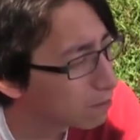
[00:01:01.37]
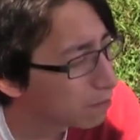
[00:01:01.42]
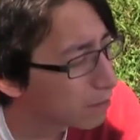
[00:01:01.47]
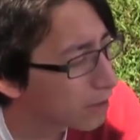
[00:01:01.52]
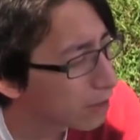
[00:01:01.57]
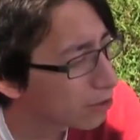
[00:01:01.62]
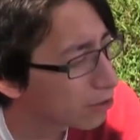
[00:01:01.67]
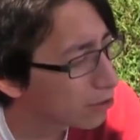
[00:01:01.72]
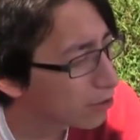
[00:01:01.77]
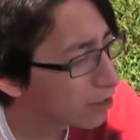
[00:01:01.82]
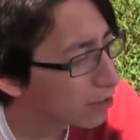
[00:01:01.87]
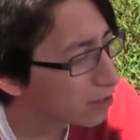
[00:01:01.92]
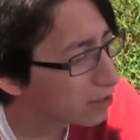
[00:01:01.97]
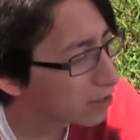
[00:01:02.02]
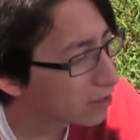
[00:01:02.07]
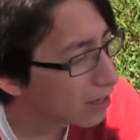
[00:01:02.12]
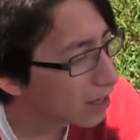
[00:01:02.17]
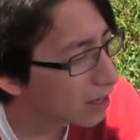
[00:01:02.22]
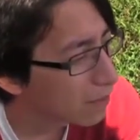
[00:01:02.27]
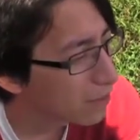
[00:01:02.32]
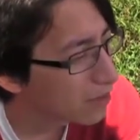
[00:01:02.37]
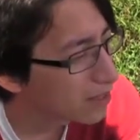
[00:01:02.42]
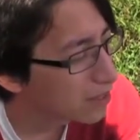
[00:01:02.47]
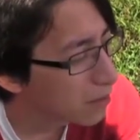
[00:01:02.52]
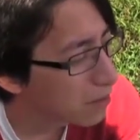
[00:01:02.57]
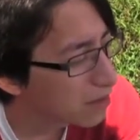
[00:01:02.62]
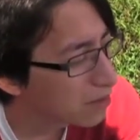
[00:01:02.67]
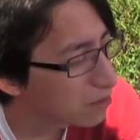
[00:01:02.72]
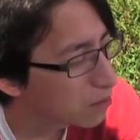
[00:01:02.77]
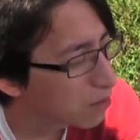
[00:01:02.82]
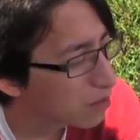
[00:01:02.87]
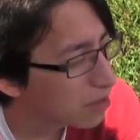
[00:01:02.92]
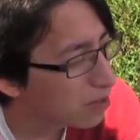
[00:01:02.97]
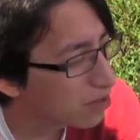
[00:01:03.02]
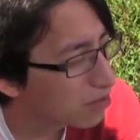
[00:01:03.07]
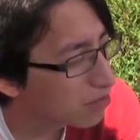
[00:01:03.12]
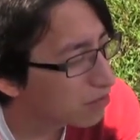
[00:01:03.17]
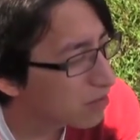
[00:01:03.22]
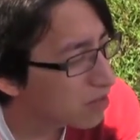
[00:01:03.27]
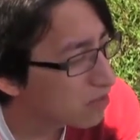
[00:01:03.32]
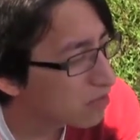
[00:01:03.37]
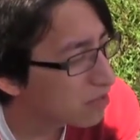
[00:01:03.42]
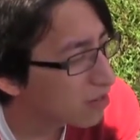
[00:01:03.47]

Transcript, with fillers: pero este, a mí sí me es un poquito más